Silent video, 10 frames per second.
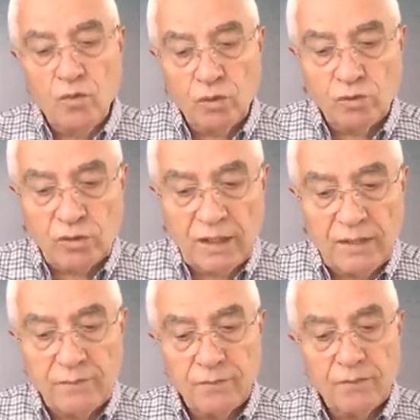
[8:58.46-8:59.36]
Onu
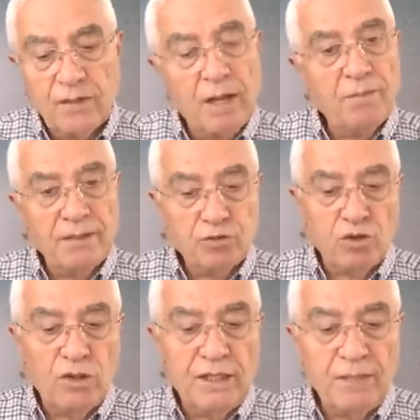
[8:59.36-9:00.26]
da hemen
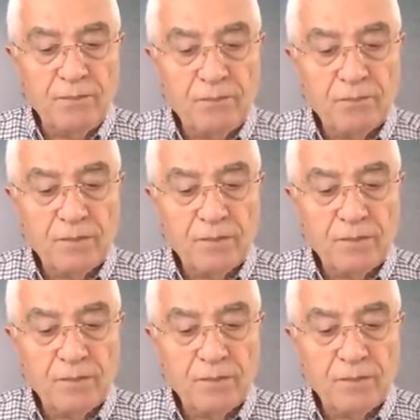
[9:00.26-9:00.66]
söyleyeyim.